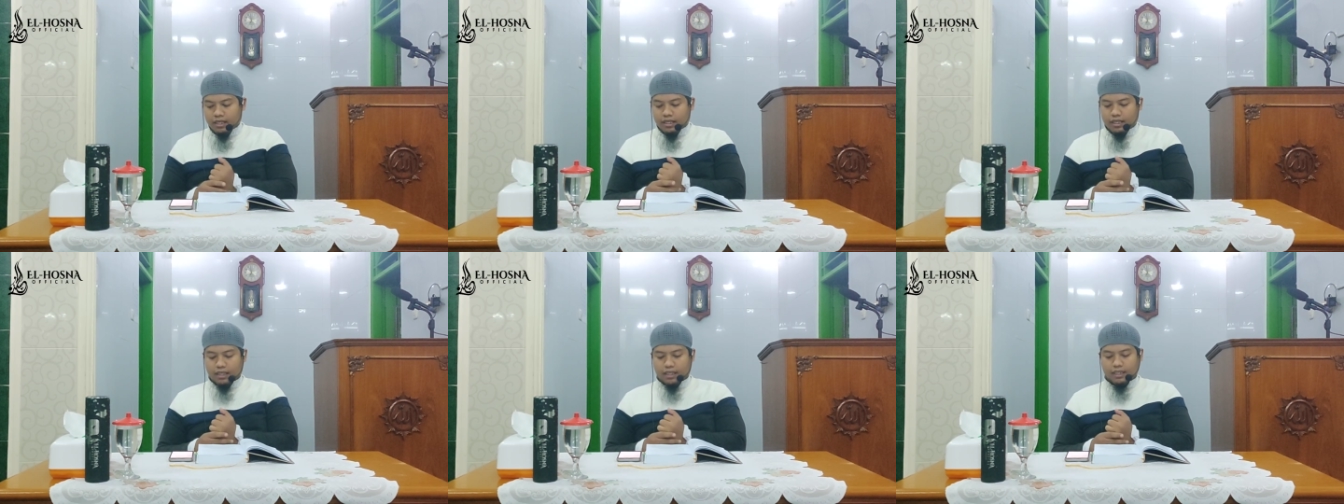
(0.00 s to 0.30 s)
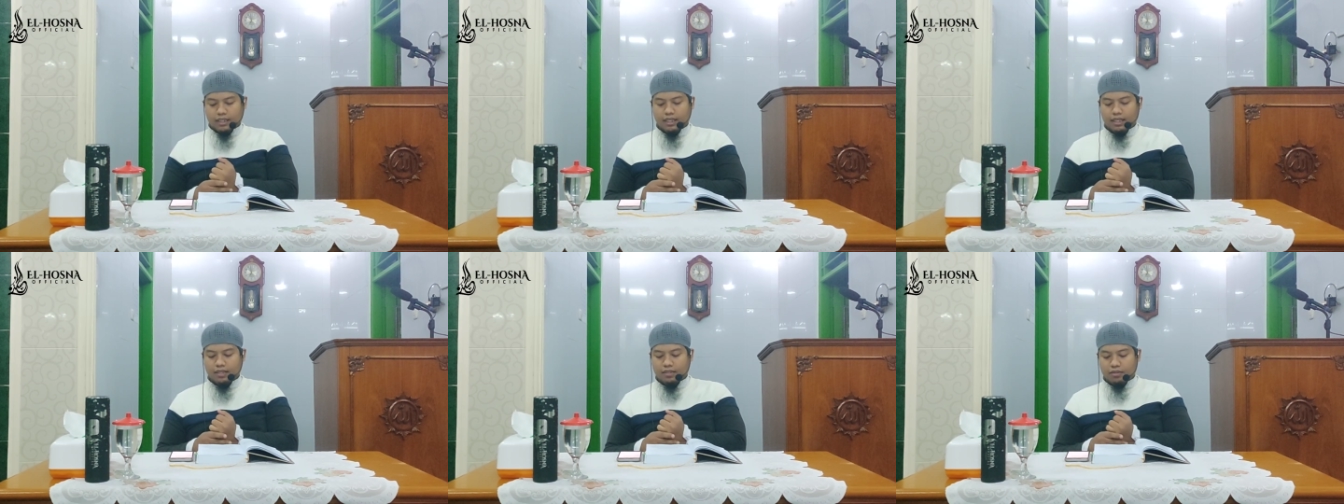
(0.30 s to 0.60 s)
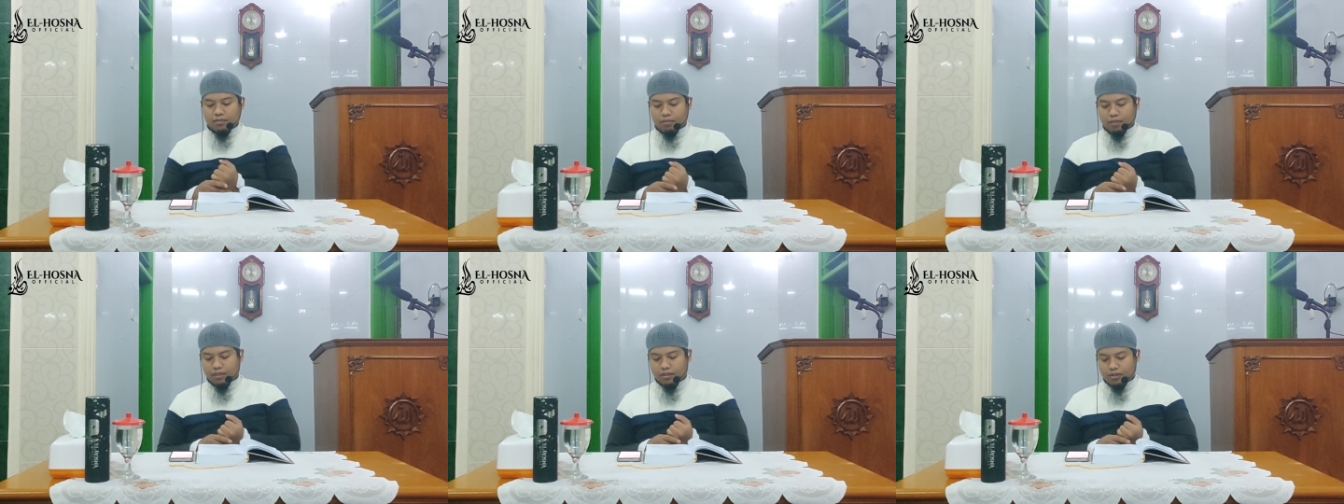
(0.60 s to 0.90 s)
Nah, kita
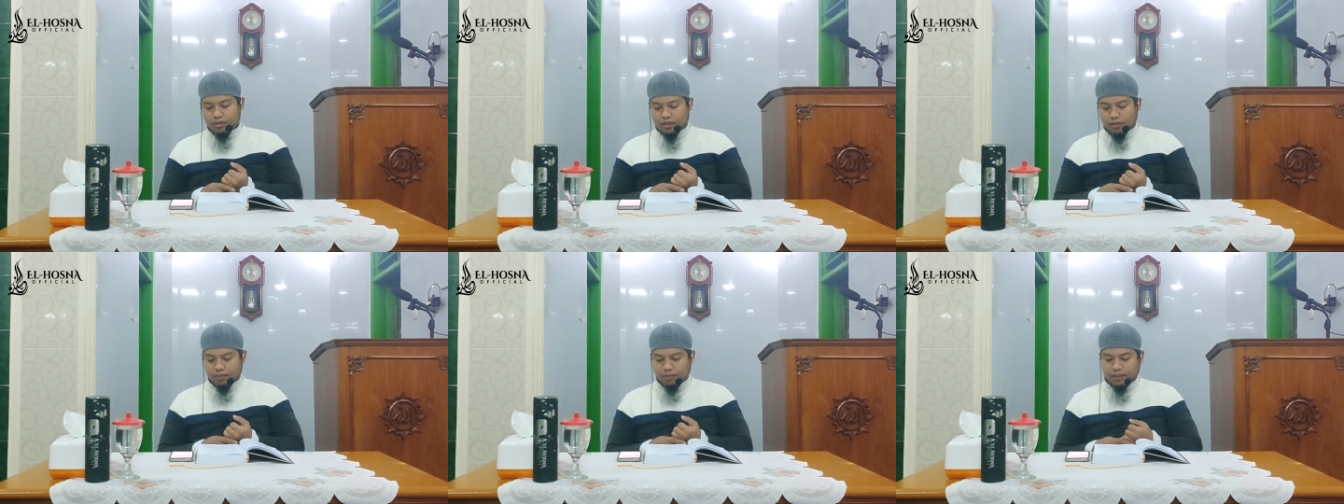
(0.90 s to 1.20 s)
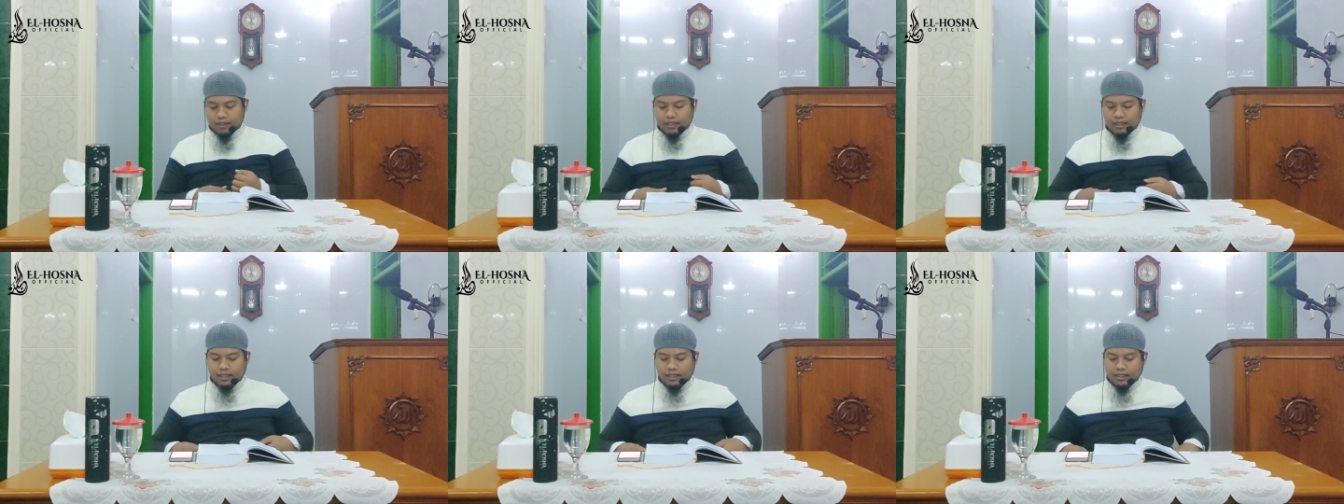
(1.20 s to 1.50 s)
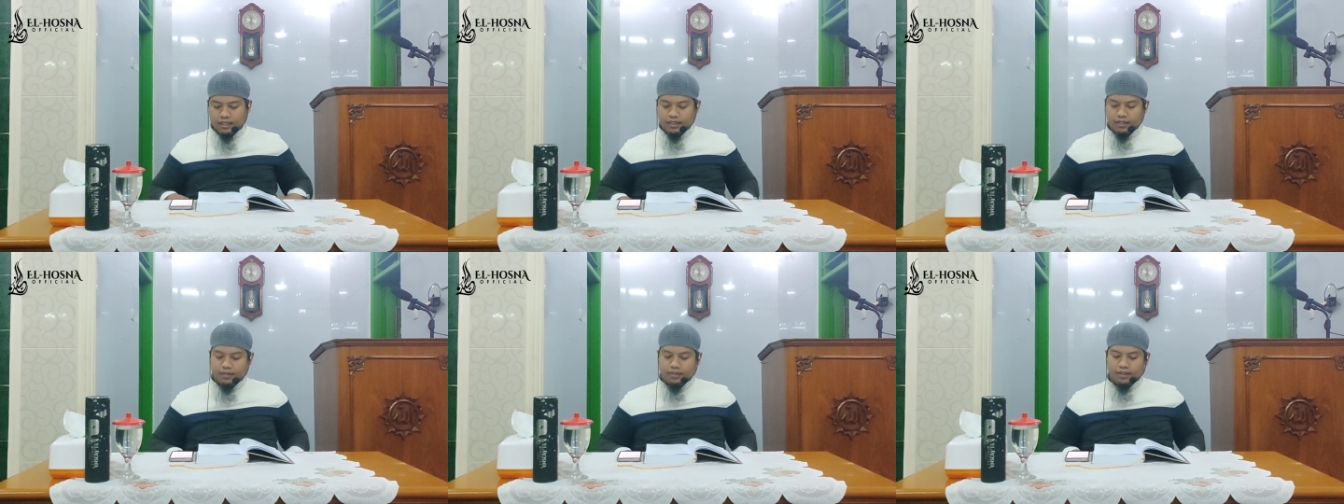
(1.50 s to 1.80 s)
langsung masuk
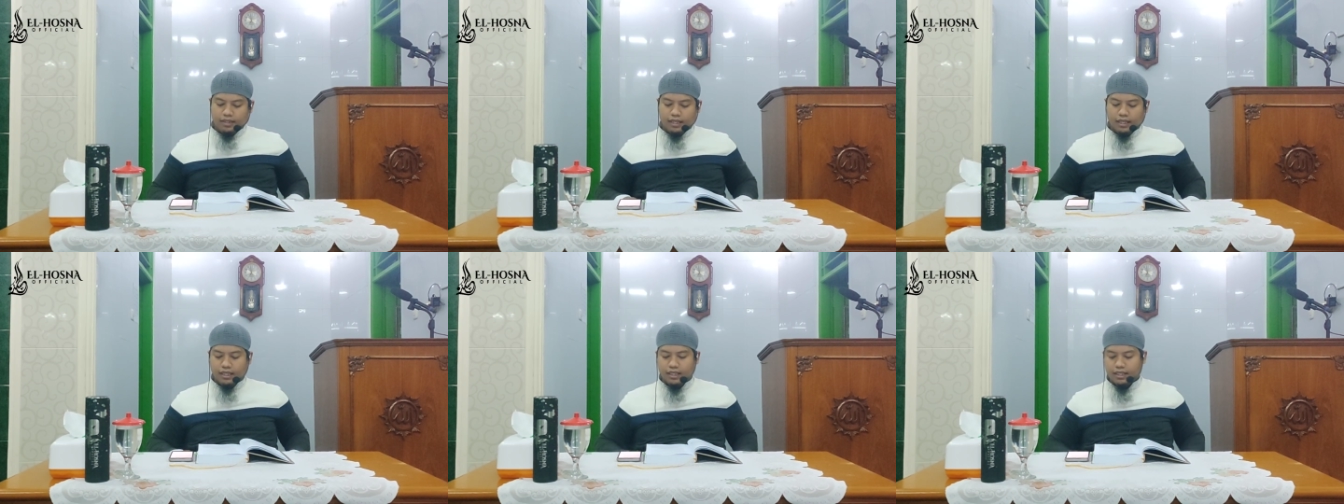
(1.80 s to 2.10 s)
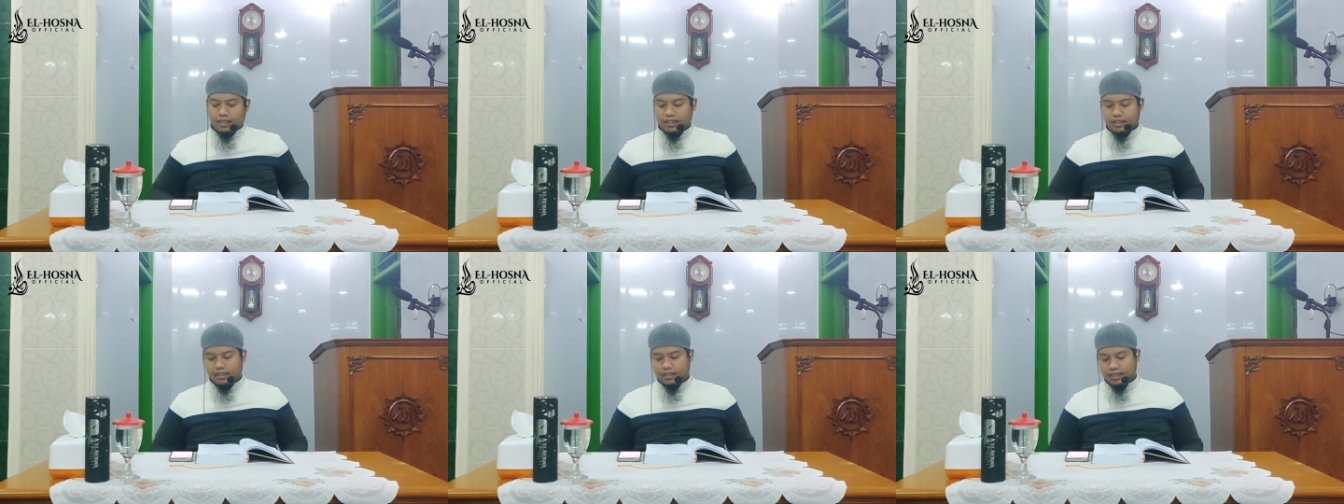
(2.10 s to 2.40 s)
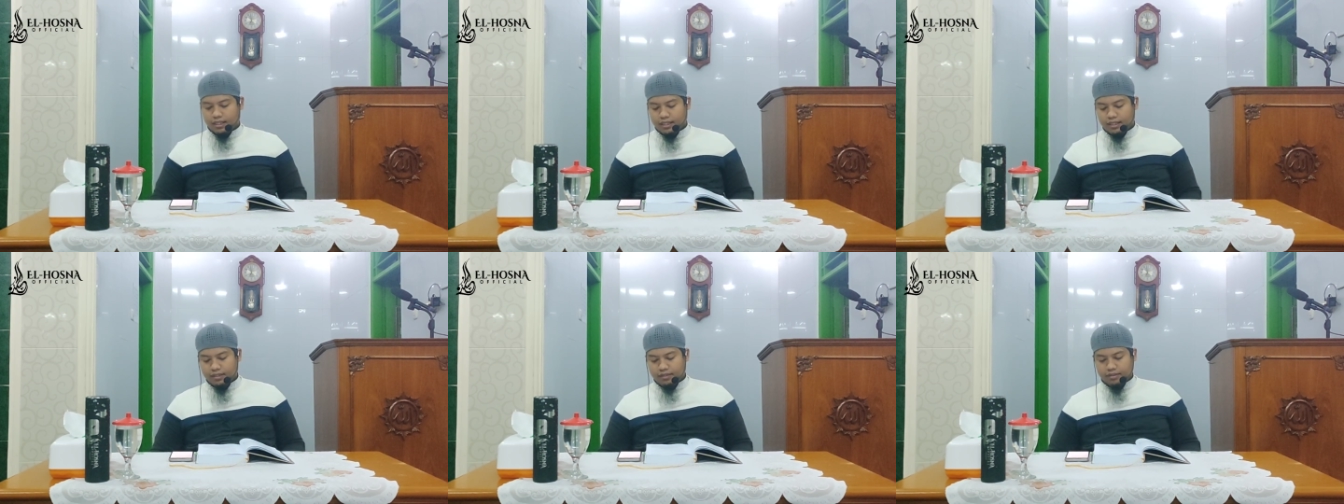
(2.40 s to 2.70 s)
kepada
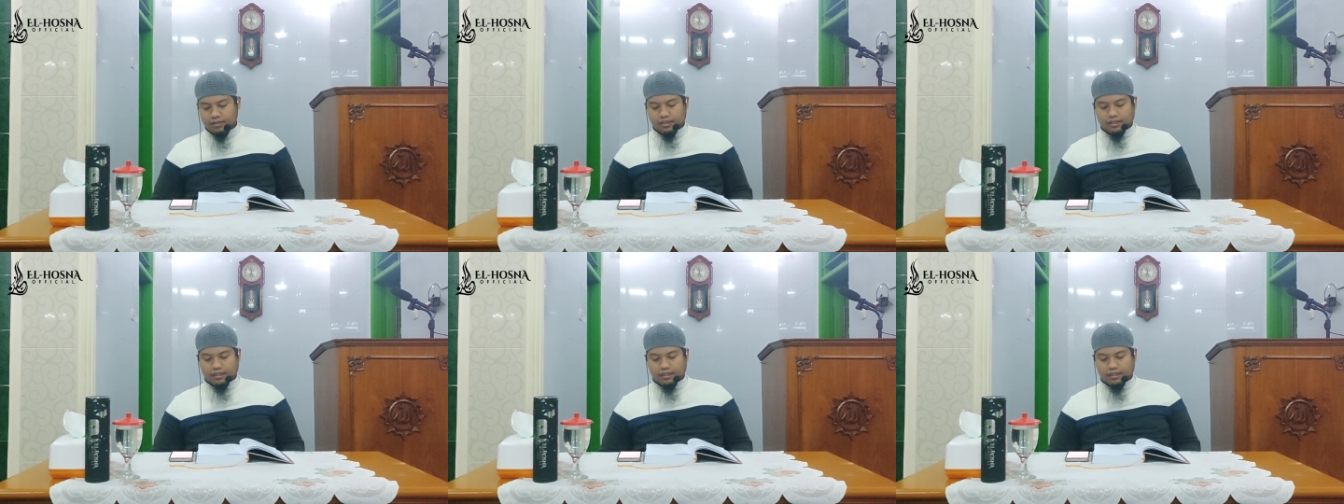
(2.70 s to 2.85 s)
hadisnya.